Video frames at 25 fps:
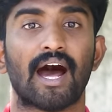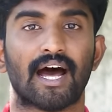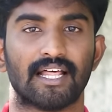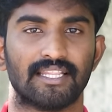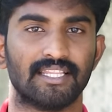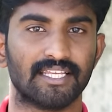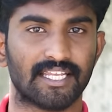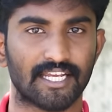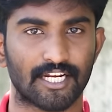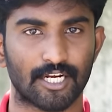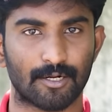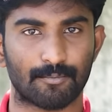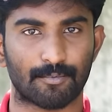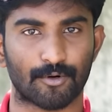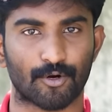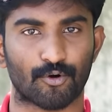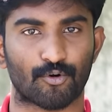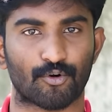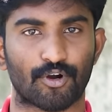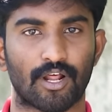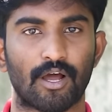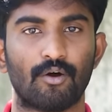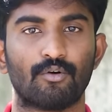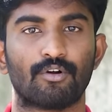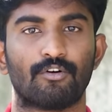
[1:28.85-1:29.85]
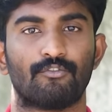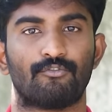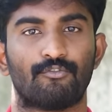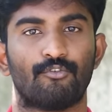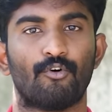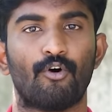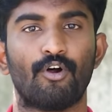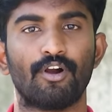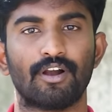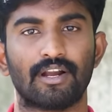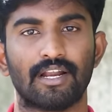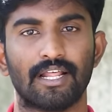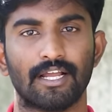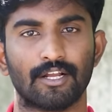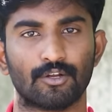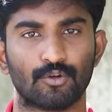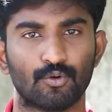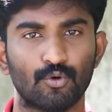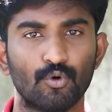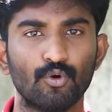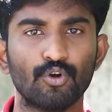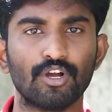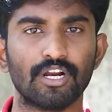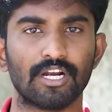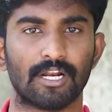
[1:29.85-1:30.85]
அதுக்கு என்ன பண்ணணும்னா உங்கள் ஃபோனில்
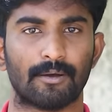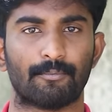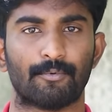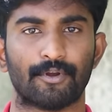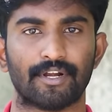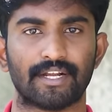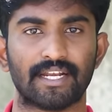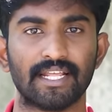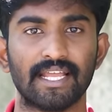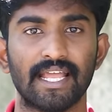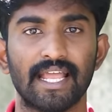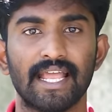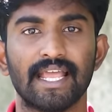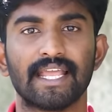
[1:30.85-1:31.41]
கூகுளில் போயிட்டு